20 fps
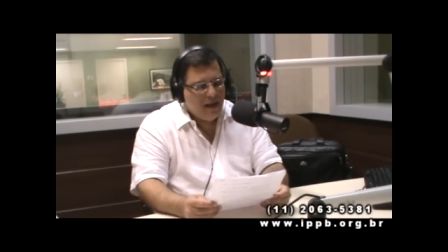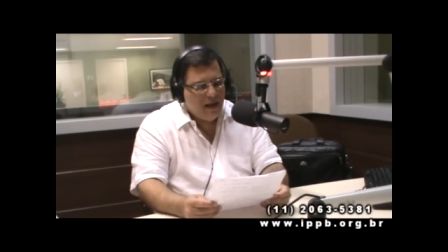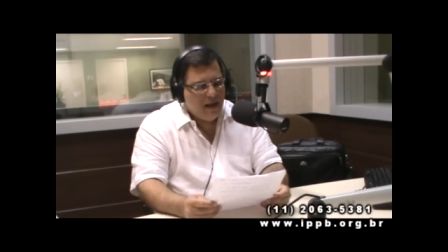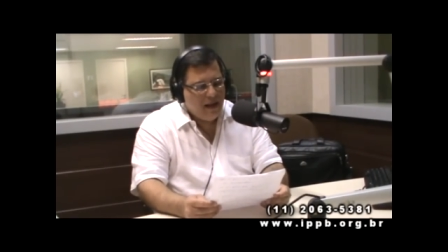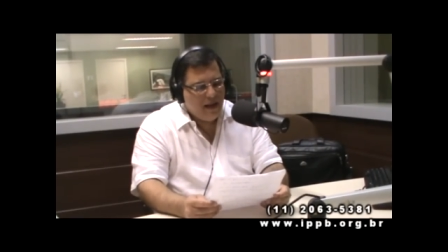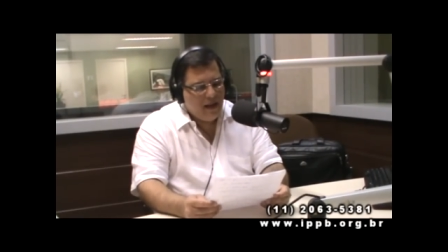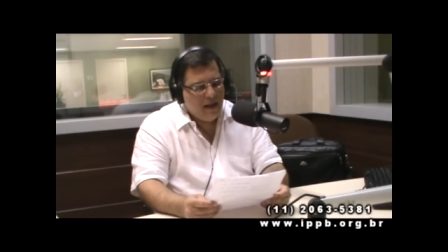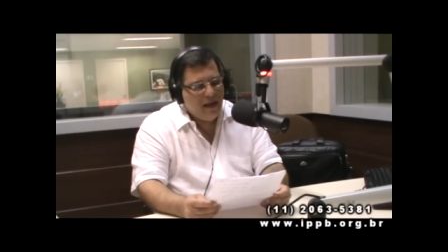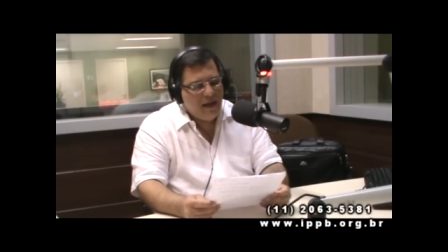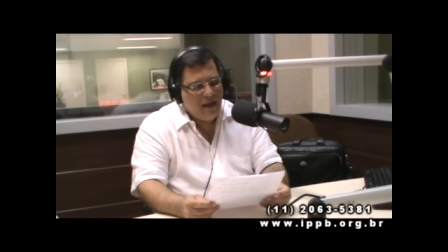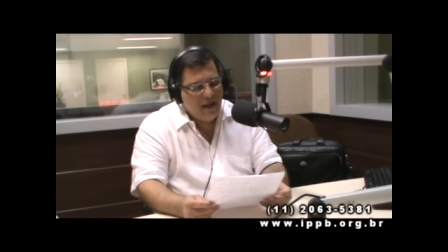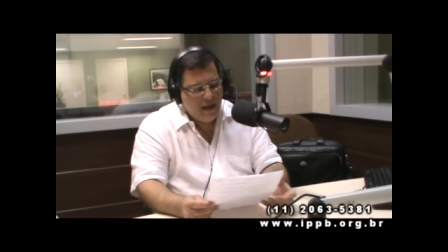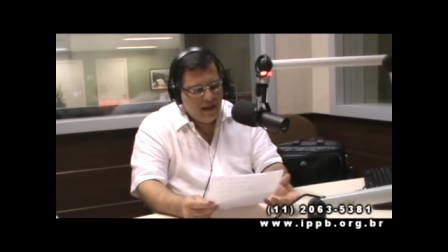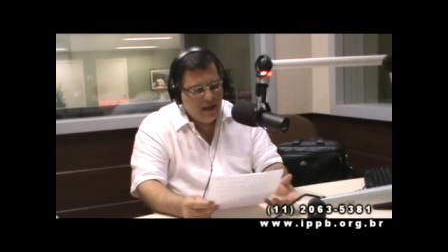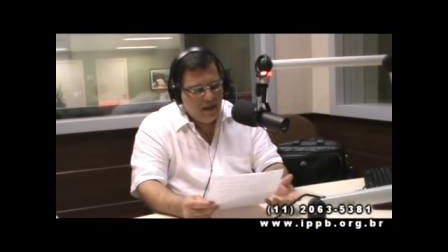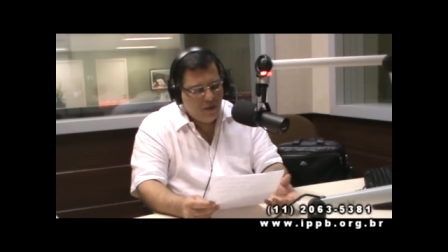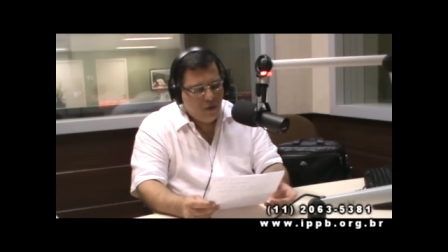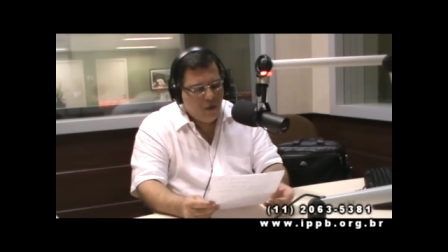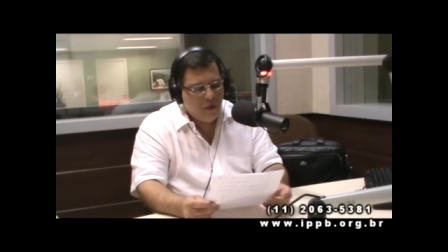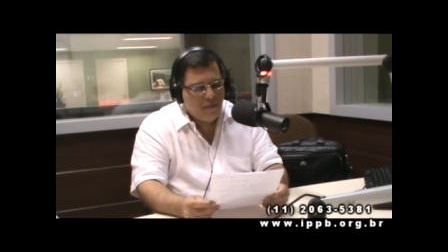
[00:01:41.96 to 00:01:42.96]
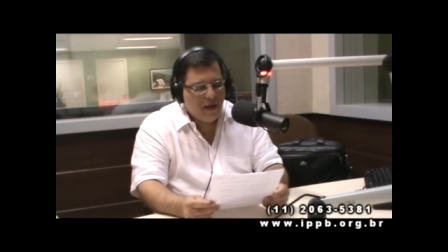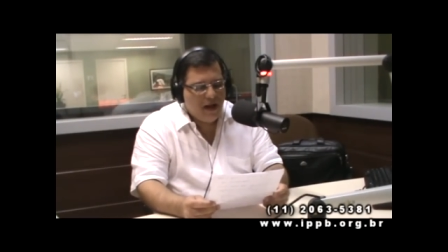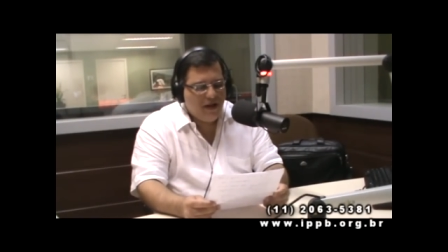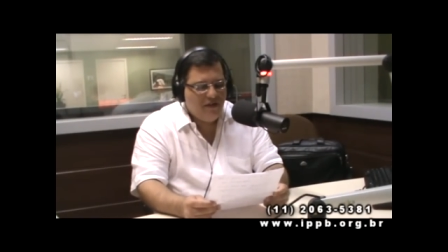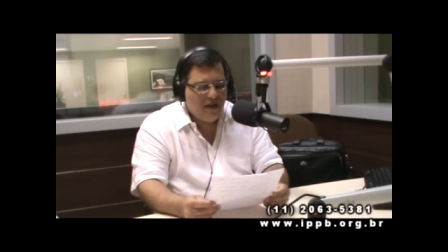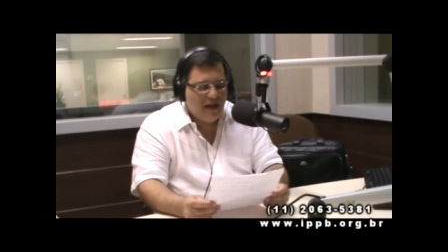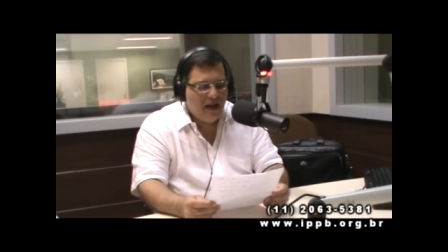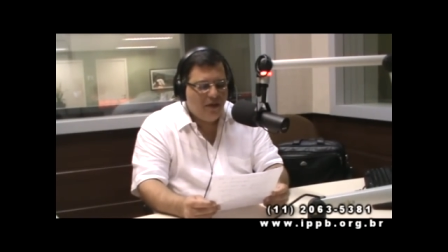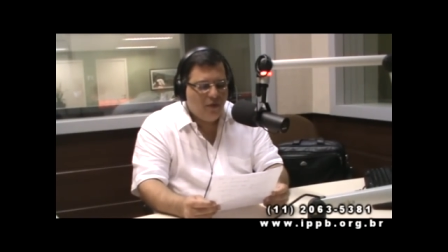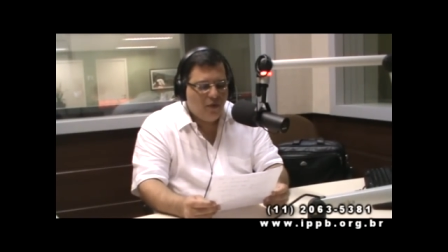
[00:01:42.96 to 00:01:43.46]
ah, eh,
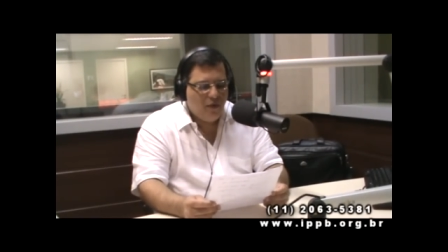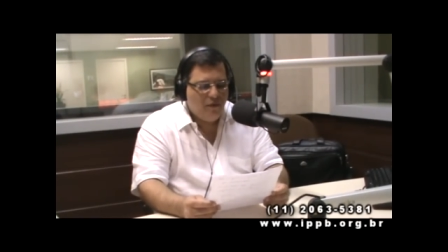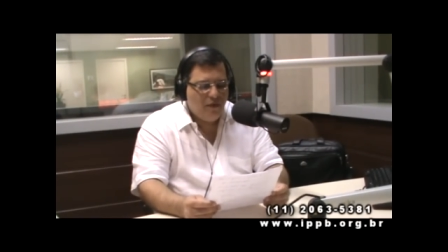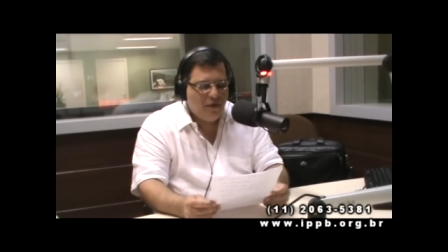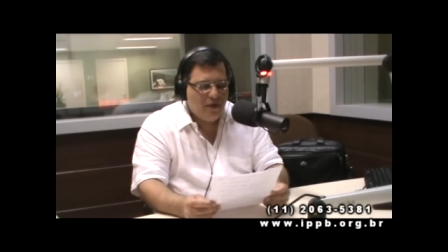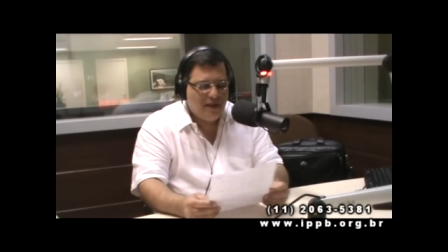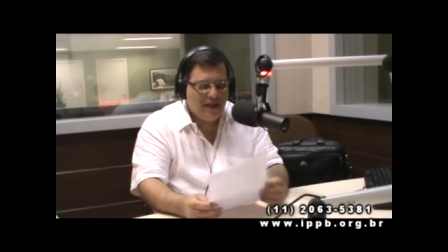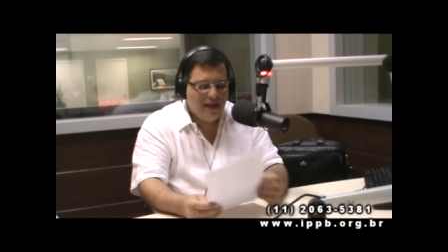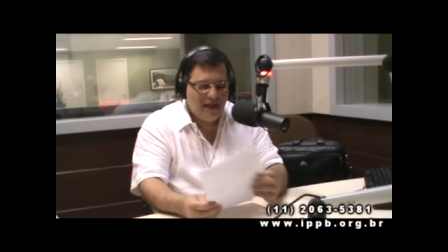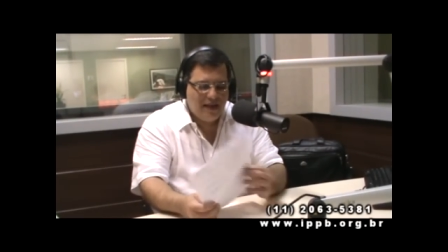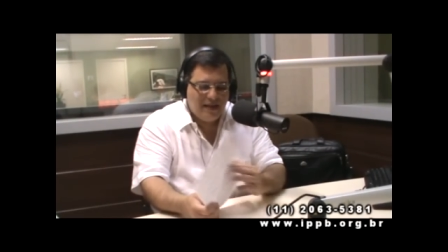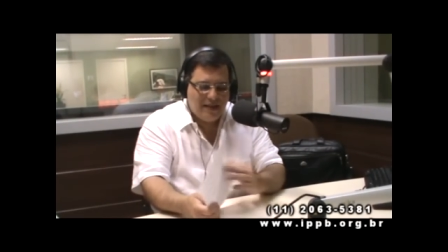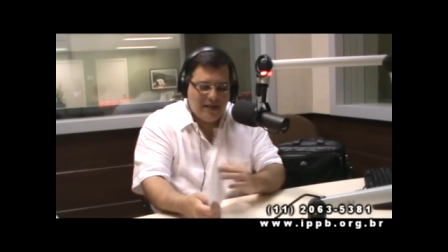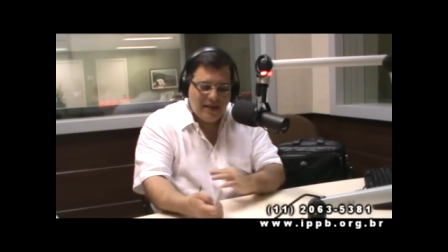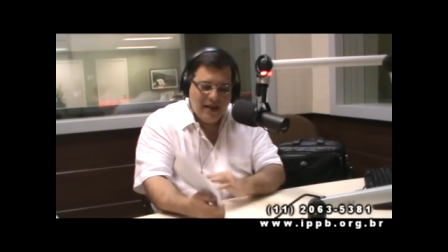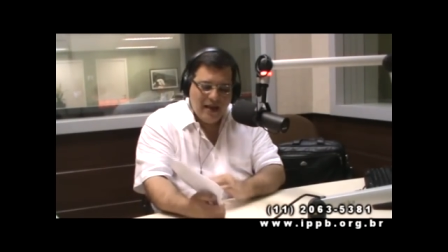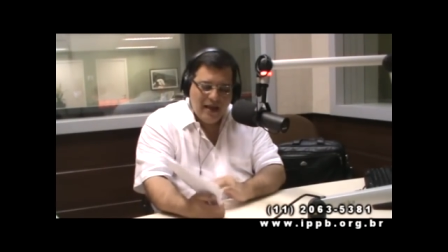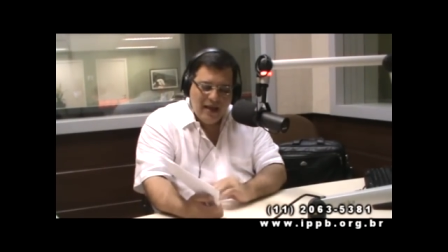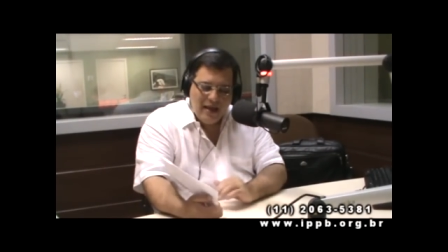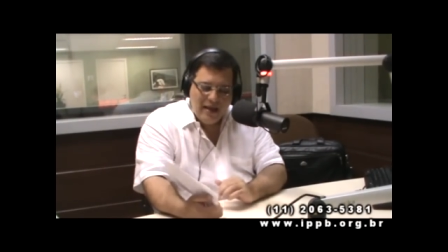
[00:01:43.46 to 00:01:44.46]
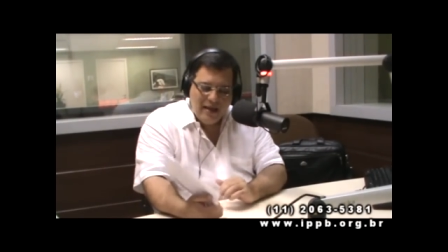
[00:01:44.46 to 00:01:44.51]
compartilhá-lo com vocês.